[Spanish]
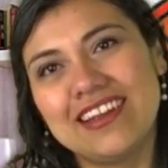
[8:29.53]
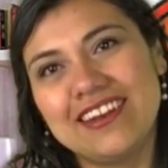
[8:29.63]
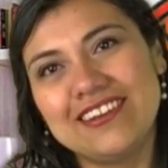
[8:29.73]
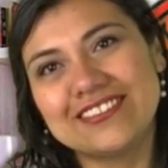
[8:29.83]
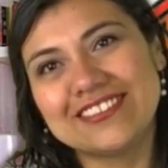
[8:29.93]

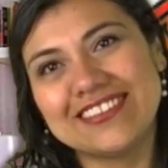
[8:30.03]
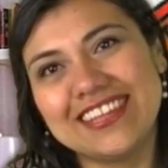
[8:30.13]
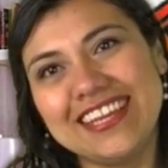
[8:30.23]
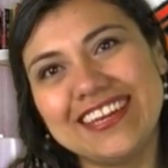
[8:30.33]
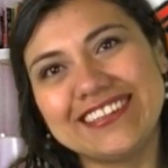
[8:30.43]
Lo
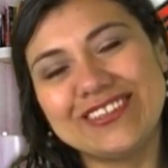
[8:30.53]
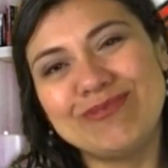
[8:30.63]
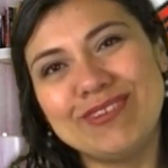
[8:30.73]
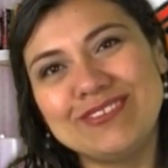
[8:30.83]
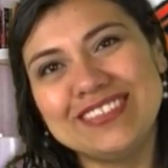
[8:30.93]
rodea
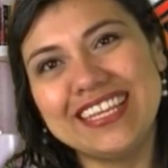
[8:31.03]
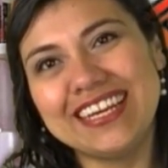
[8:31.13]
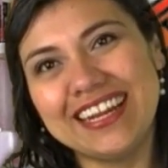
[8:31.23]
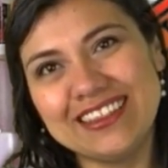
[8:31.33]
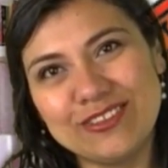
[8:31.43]
como una
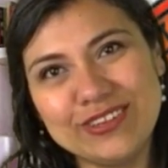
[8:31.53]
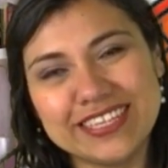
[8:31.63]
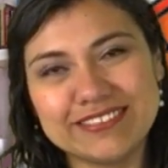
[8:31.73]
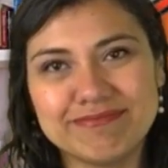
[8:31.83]
grandona.